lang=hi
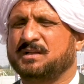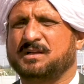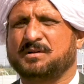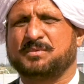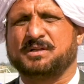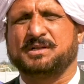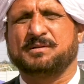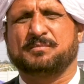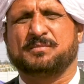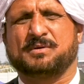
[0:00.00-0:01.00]
हमारे
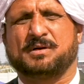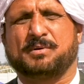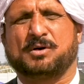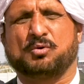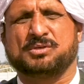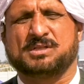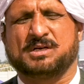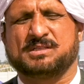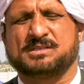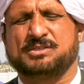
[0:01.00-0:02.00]
अबाओ
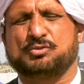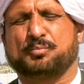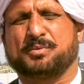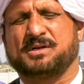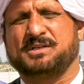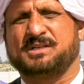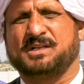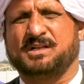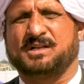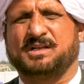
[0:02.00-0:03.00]
इजदाद की जो पुरानी
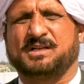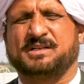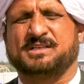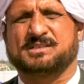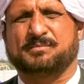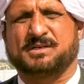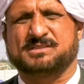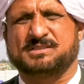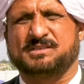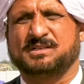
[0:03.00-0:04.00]
खेल है
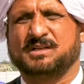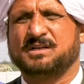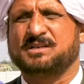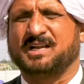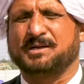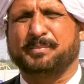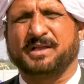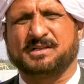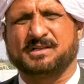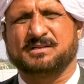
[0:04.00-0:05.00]
नेज़ाबाजी टेंट
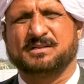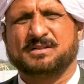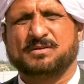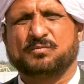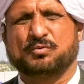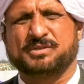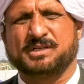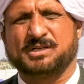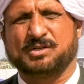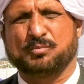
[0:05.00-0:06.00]
पैकिंग वो
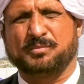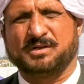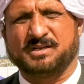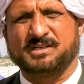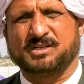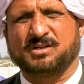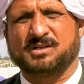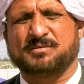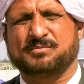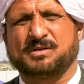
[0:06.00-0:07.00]
देखने को मिल रही है
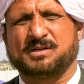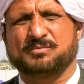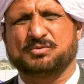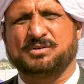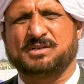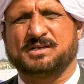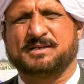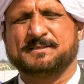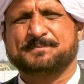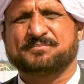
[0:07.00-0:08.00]
अलहमदिल्ला
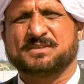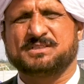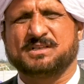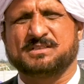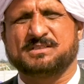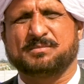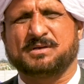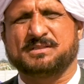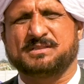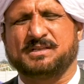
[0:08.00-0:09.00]
यहाँ जब
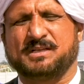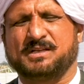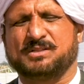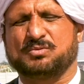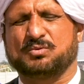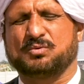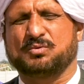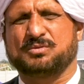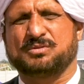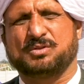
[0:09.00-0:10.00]
आते हैं तो
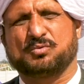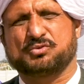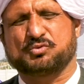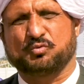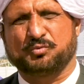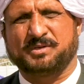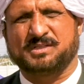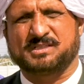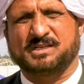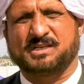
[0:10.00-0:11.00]
दिल को सुकून
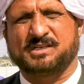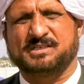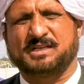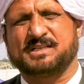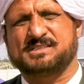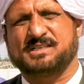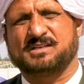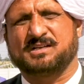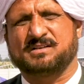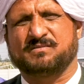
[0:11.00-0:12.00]
मिलता है ऐसे
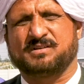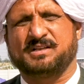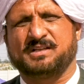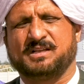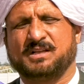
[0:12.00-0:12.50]
गार्डन वाले